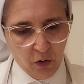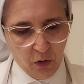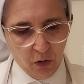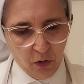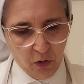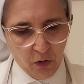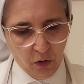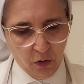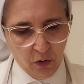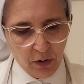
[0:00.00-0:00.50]

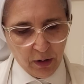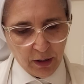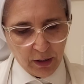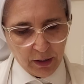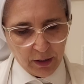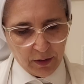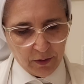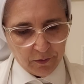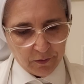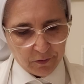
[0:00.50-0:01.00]
o
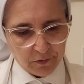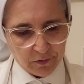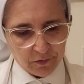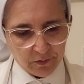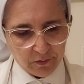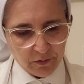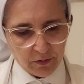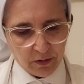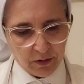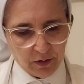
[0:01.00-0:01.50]

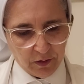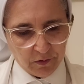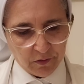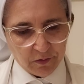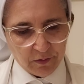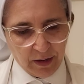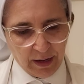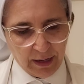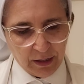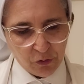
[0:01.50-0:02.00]

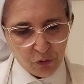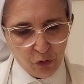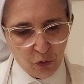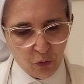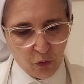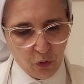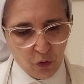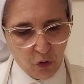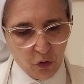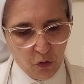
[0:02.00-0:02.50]

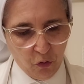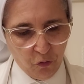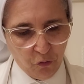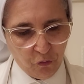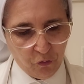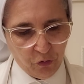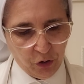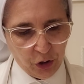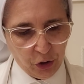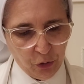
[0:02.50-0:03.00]
guisado ou
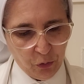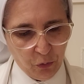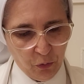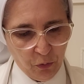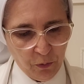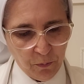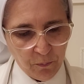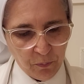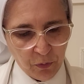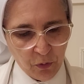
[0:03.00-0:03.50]

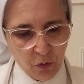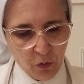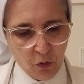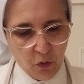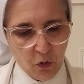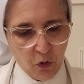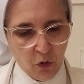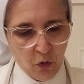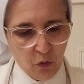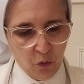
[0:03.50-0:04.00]
vinho
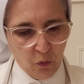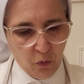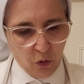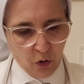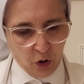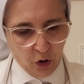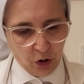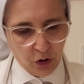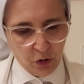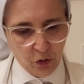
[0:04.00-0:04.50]
ou
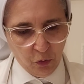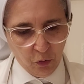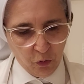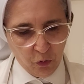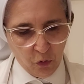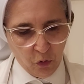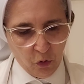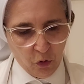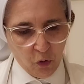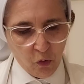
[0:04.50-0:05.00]

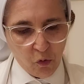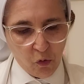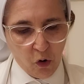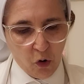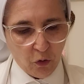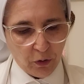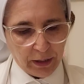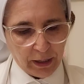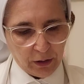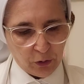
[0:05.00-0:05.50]
óleo ou
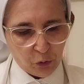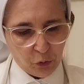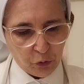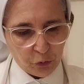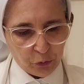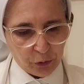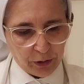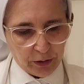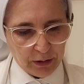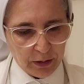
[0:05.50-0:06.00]
qualquer
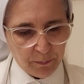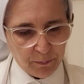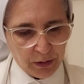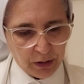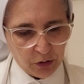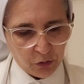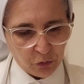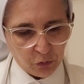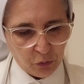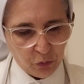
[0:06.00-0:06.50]
outro
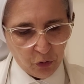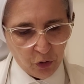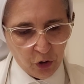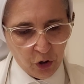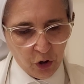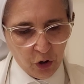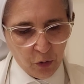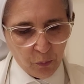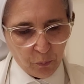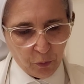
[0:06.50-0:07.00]
alimento,
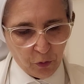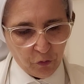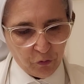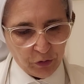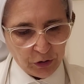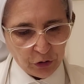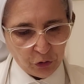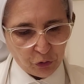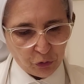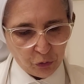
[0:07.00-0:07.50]

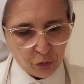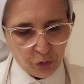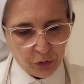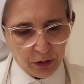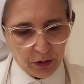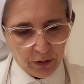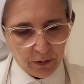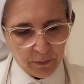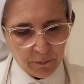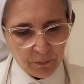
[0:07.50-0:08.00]

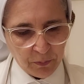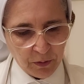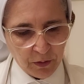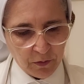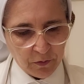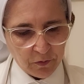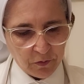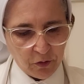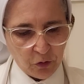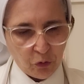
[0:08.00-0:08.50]
porventura
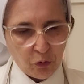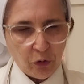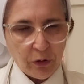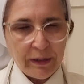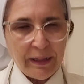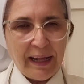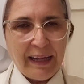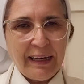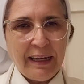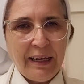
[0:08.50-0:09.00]
se
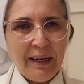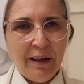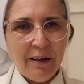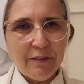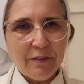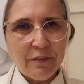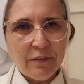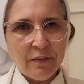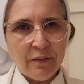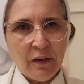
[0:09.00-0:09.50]

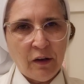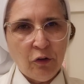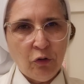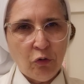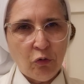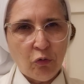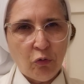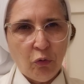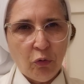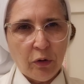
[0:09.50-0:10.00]
tornaria
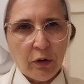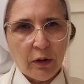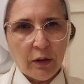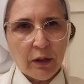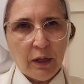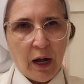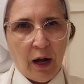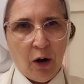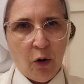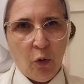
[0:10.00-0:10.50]
santo
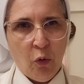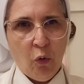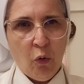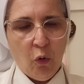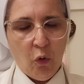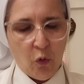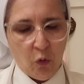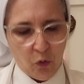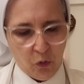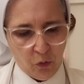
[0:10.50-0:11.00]

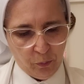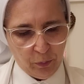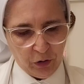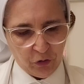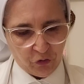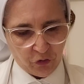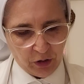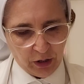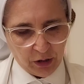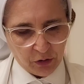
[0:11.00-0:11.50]
tal
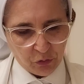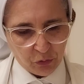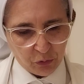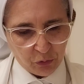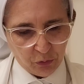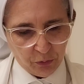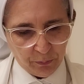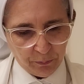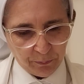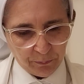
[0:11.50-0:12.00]

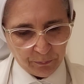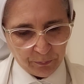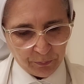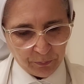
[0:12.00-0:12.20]
objeto?